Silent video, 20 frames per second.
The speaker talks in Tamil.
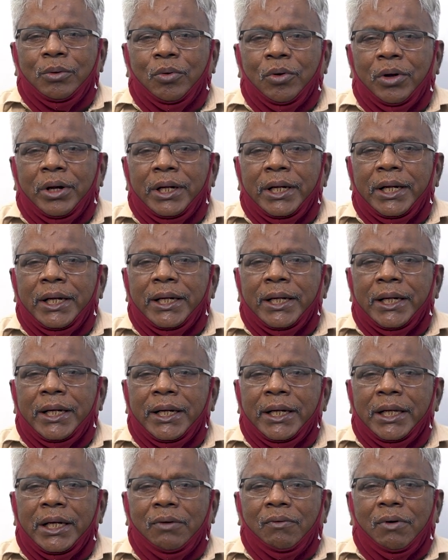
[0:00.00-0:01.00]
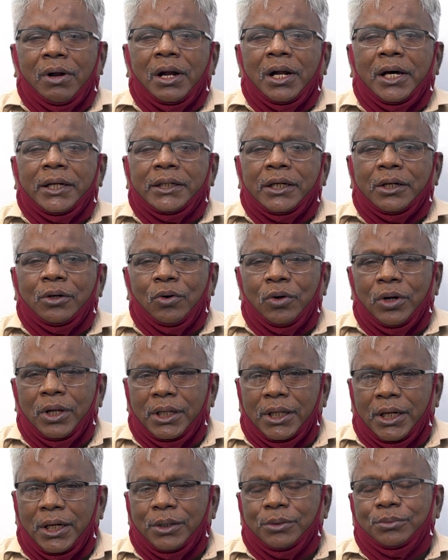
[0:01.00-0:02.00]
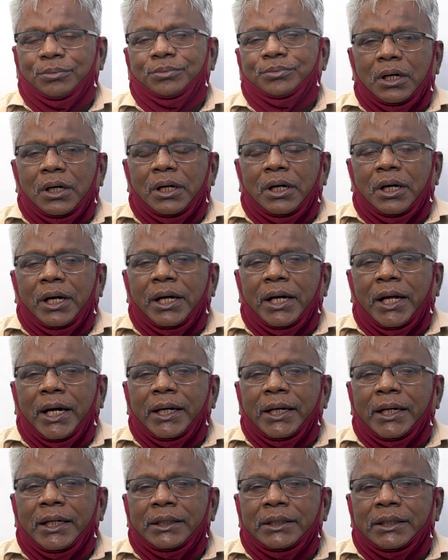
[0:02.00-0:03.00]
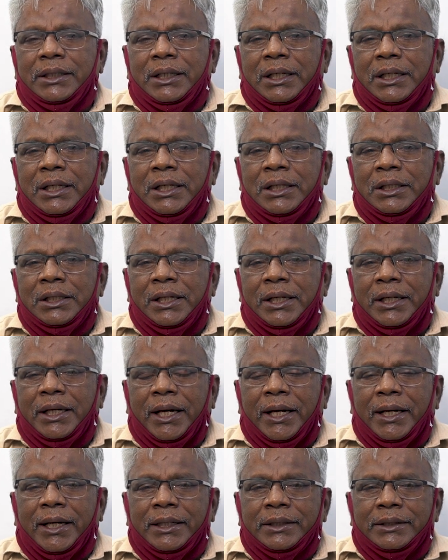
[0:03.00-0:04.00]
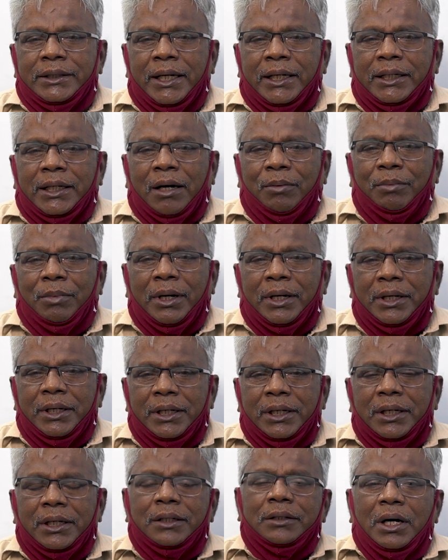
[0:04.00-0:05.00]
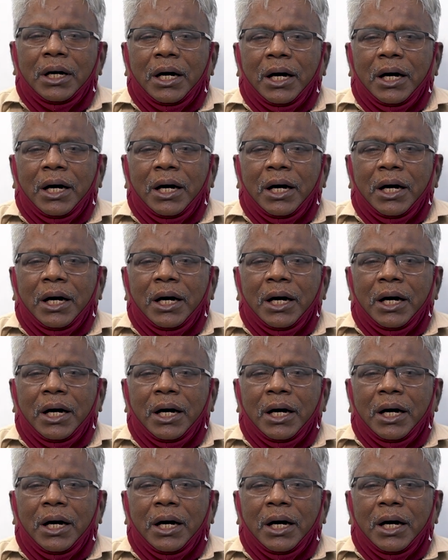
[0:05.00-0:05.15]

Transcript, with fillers: ஒரு நீண்ட நெடிய வரலாற்றை கொண்டதாகும் ரெண்டாயிரத்தி ஏழு ரெண்டாயிரத்தி எட்டாம் ஆண்டுகள்